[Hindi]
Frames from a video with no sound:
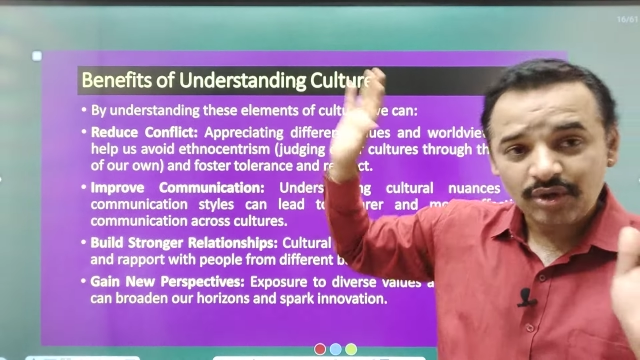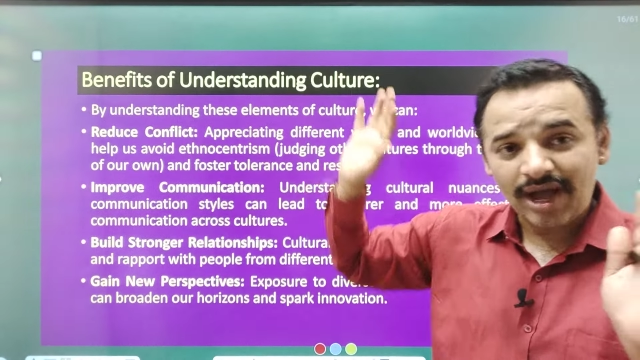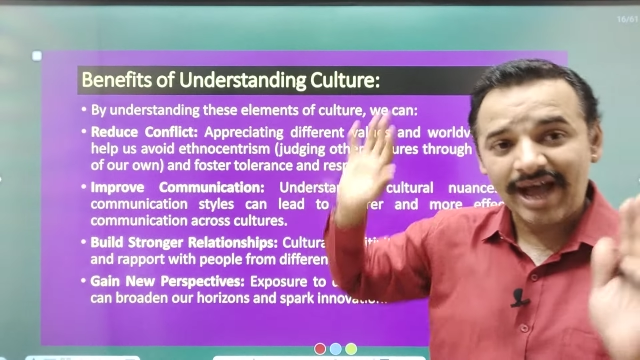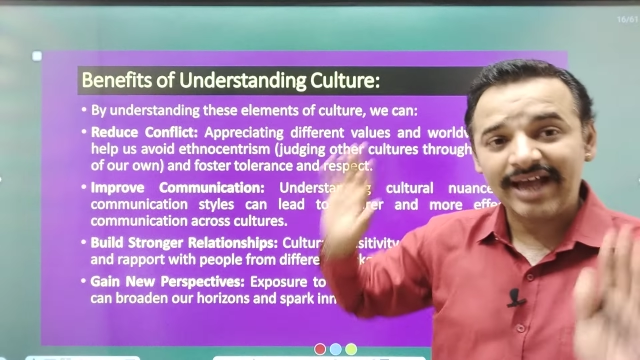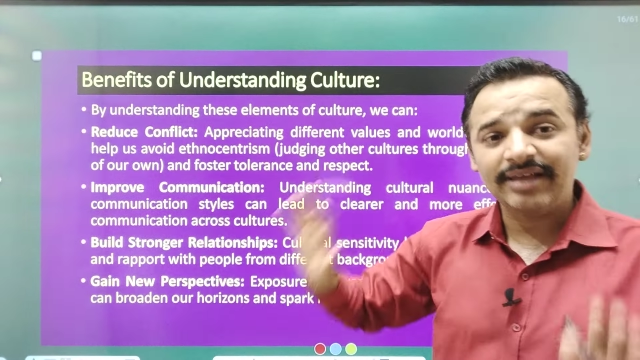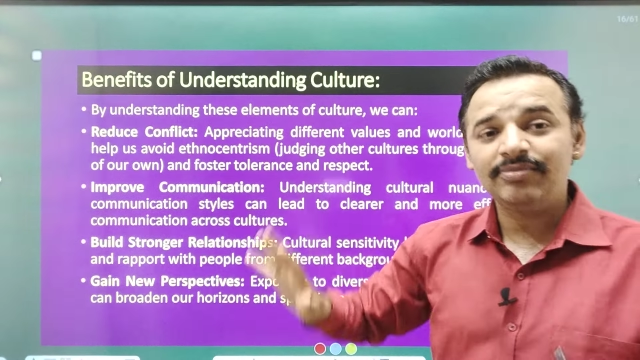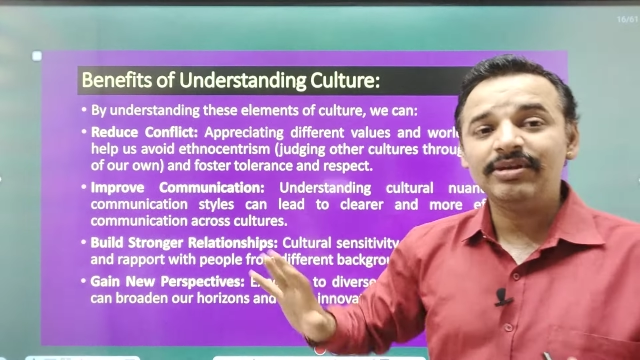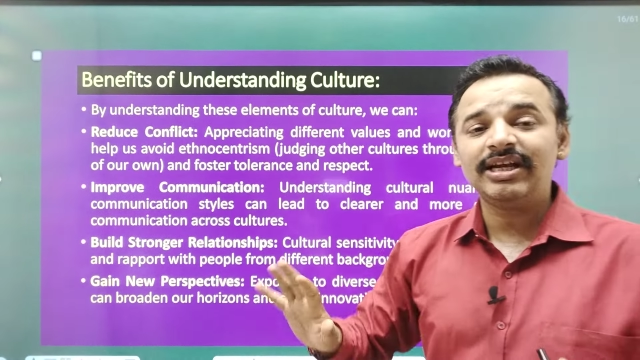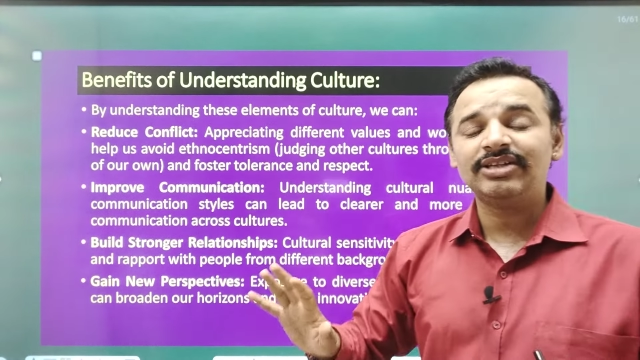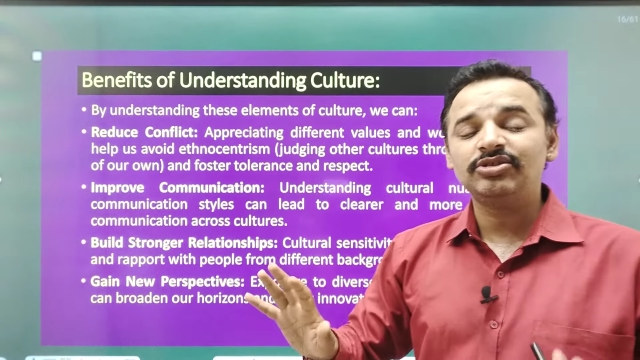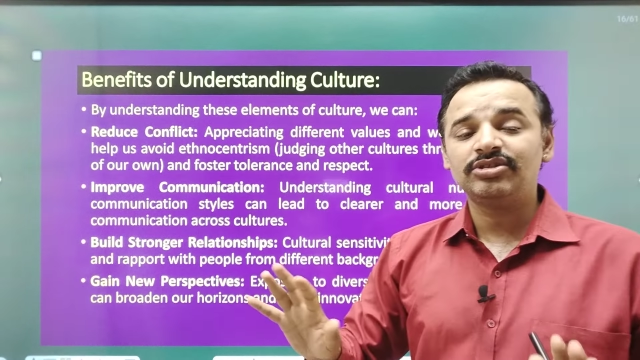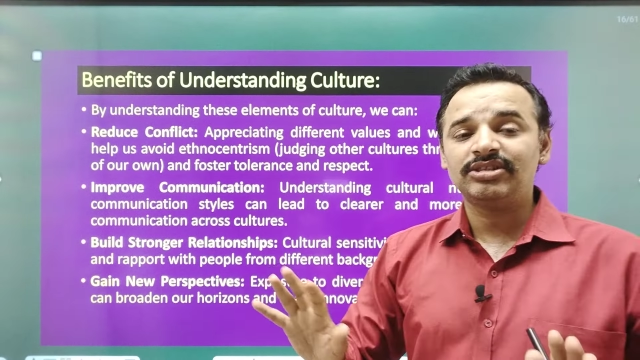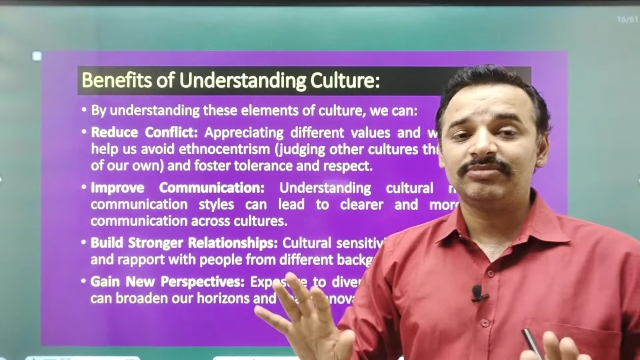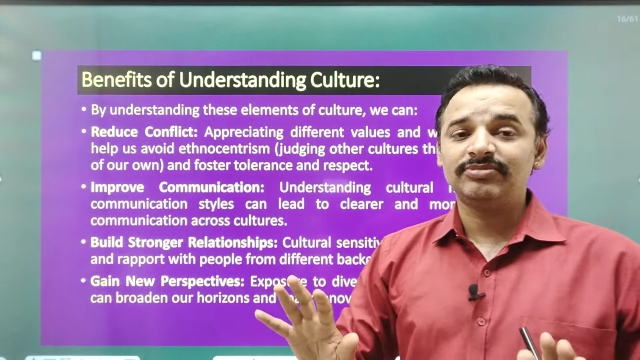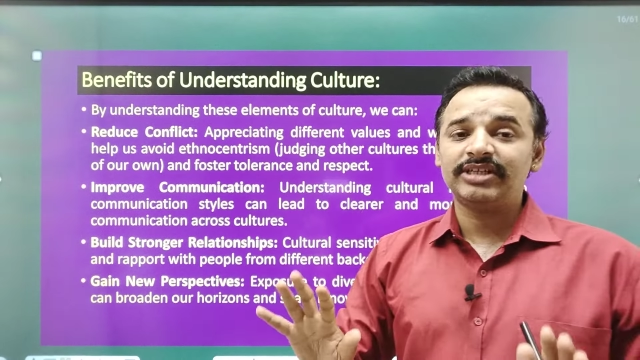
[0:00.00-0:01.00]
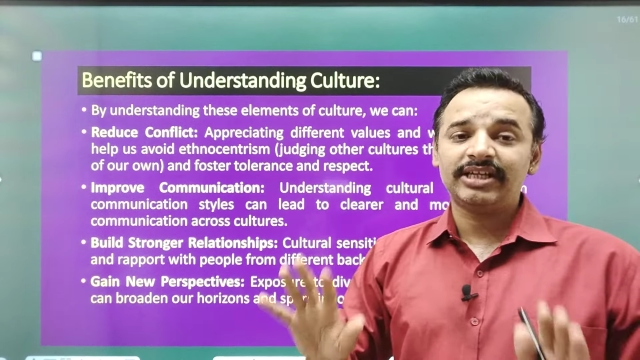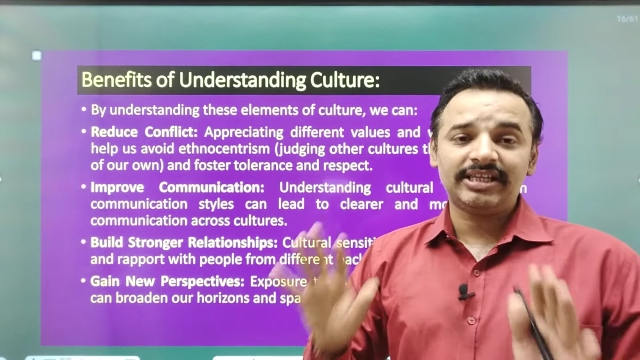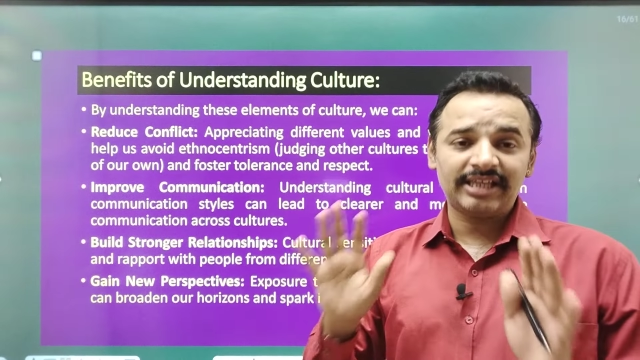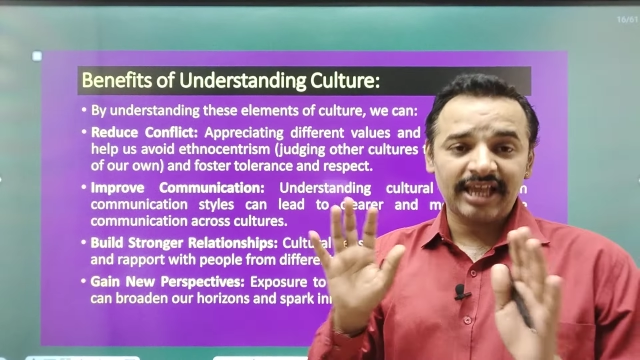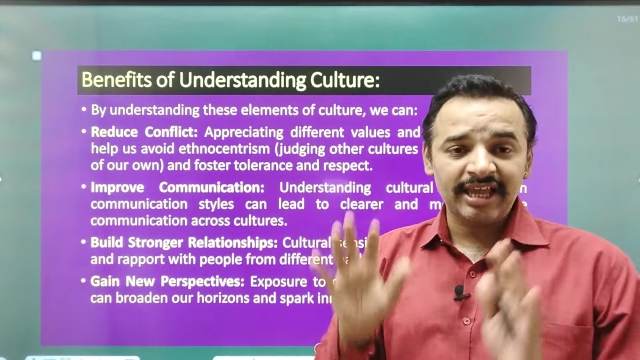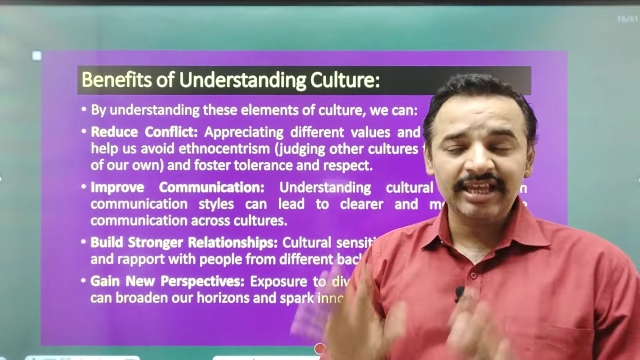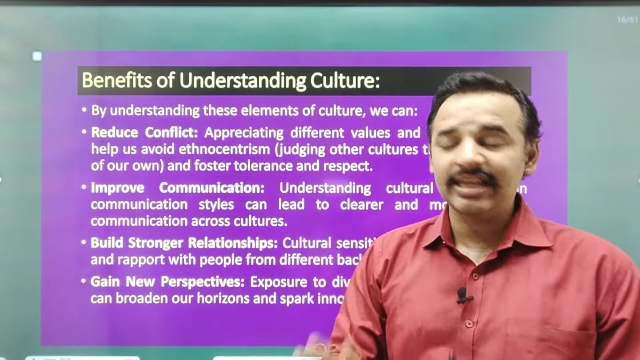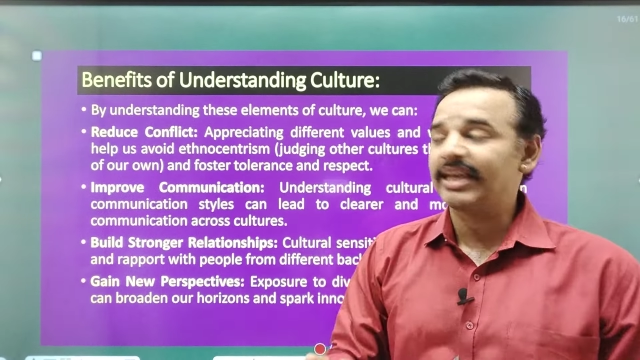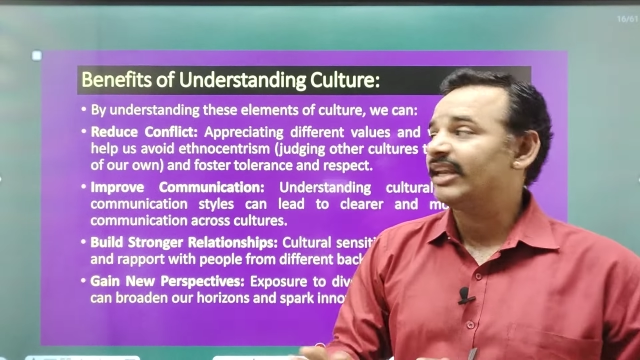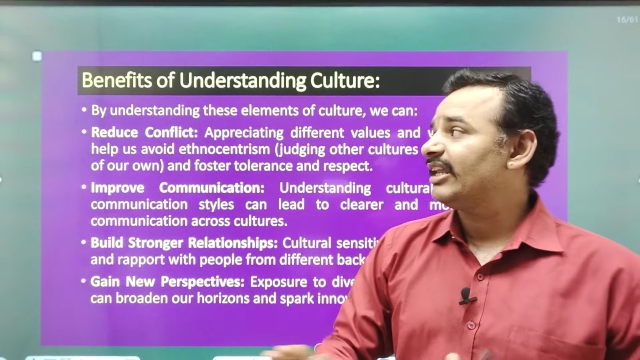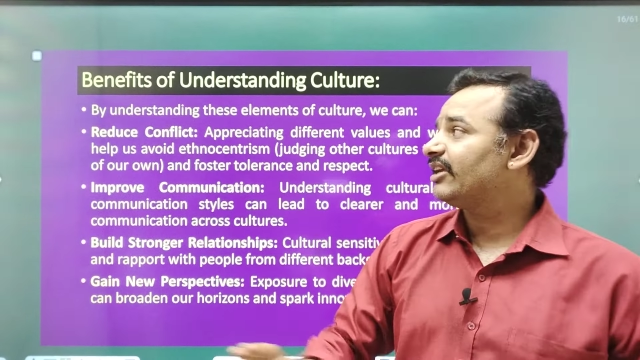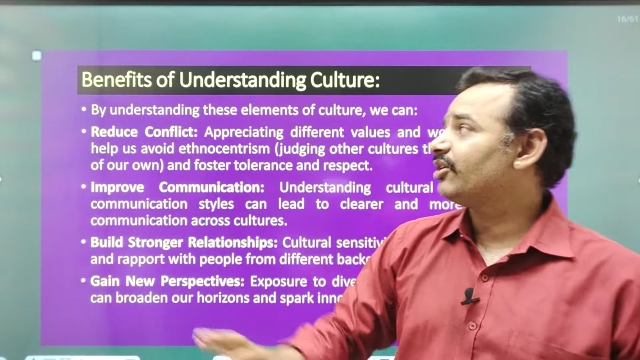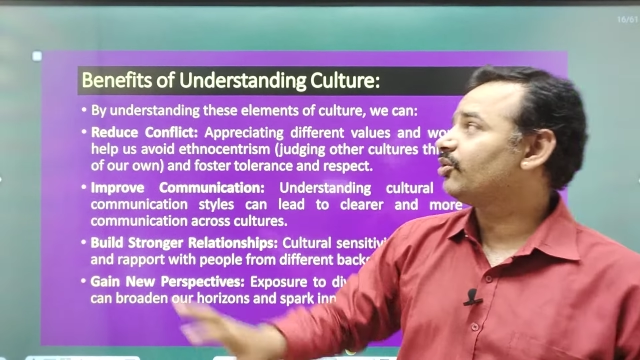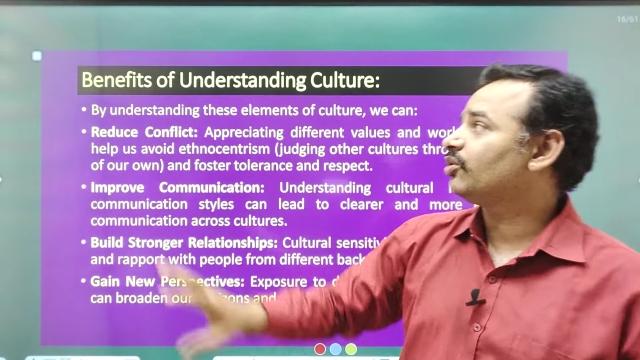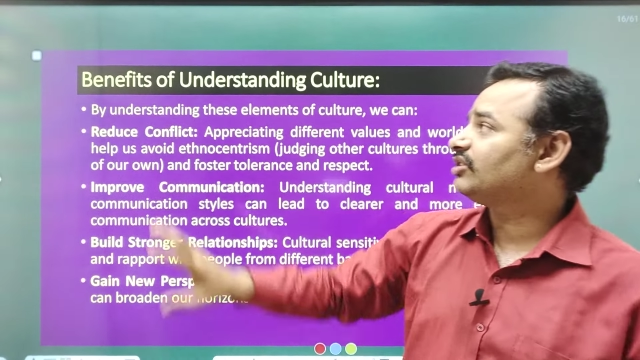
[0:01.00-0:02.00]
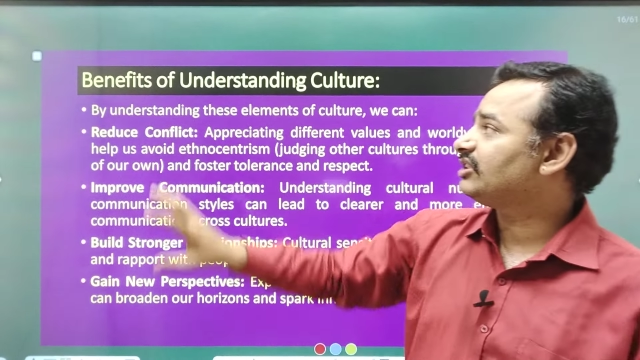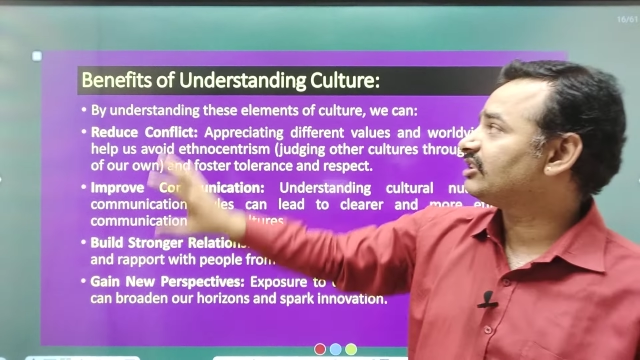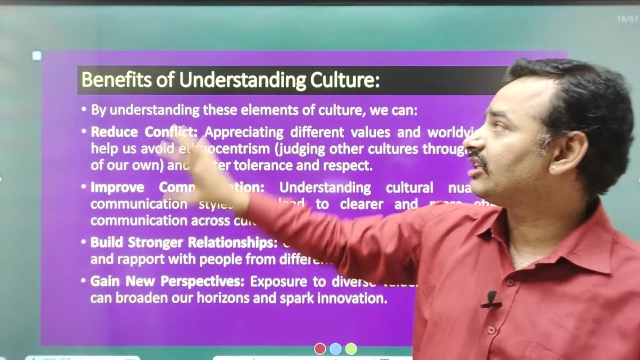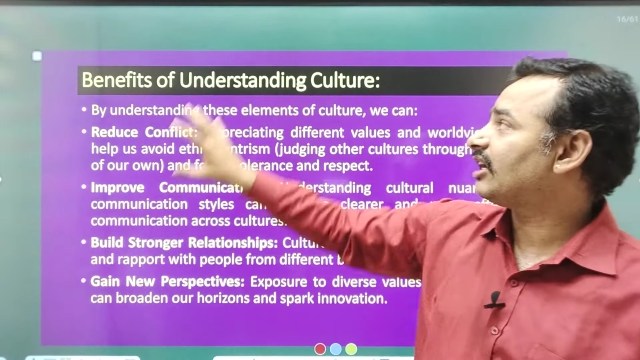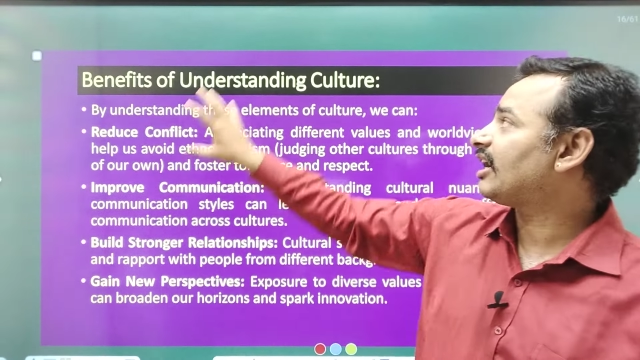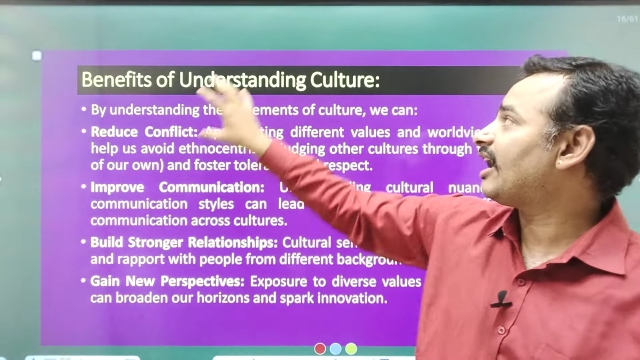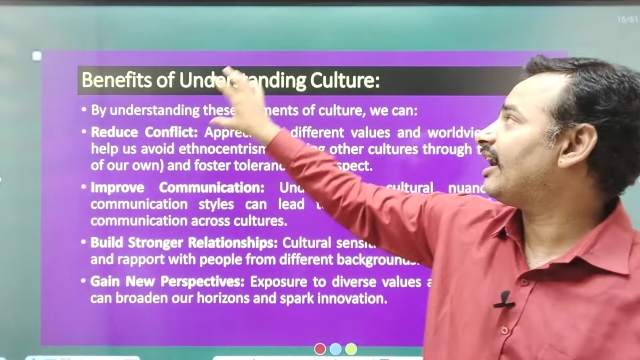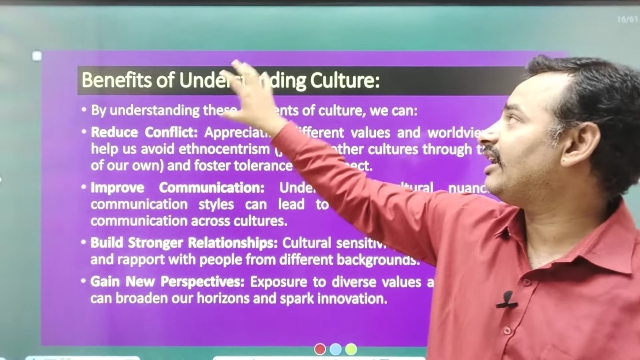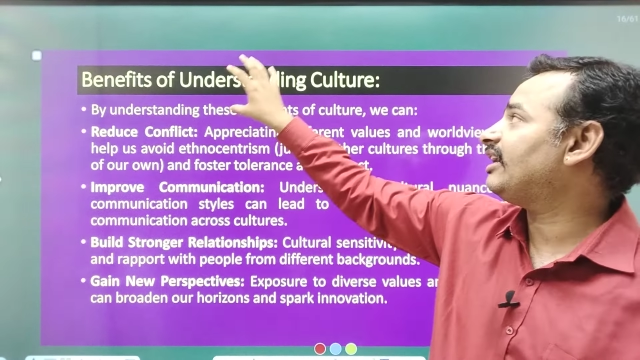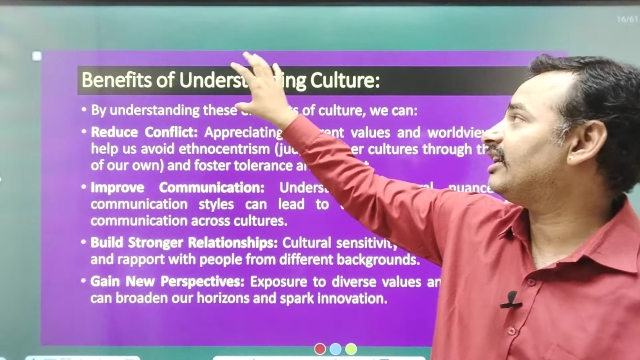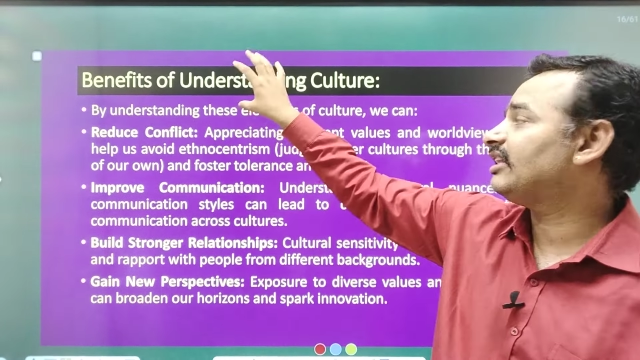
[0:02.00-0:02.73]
तो आई का जो सब्जेक्ट यही यही कहने की कोशिश कर रहा है